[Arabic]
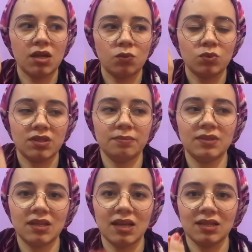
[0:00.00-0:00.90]
وسبت
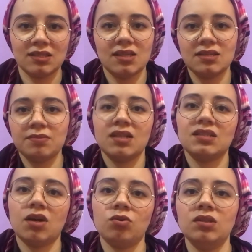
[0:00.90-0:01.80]
الانكزايتي بتاعتي
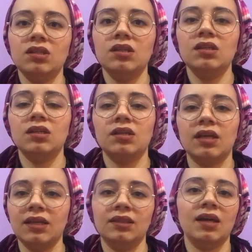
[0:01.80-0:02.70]
تاخدني
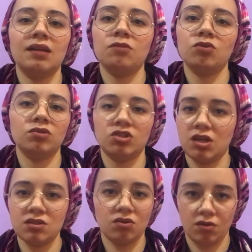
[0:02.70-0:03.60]
لحته انا ما كنتش
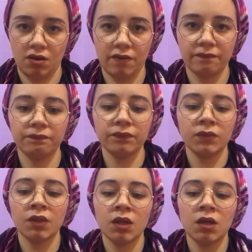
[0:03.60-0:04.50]
عايزه اروح لها
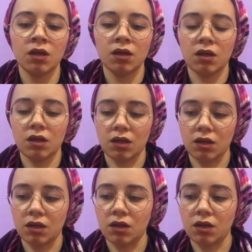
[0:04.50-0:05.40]

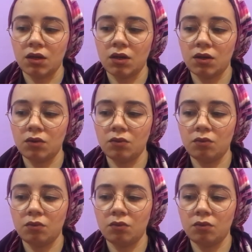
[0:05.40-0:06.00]
أه...